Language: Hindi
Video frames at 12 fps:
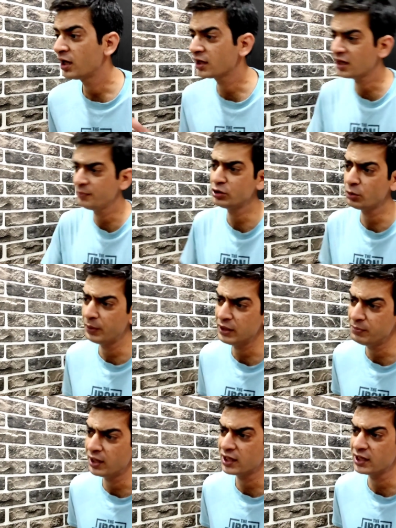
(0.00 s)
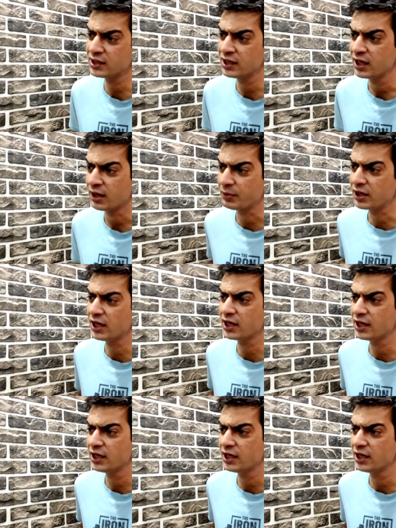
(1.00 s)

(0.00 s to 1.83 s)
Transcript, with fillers: लड़का भी तो बही मांगाते हैं हम क्या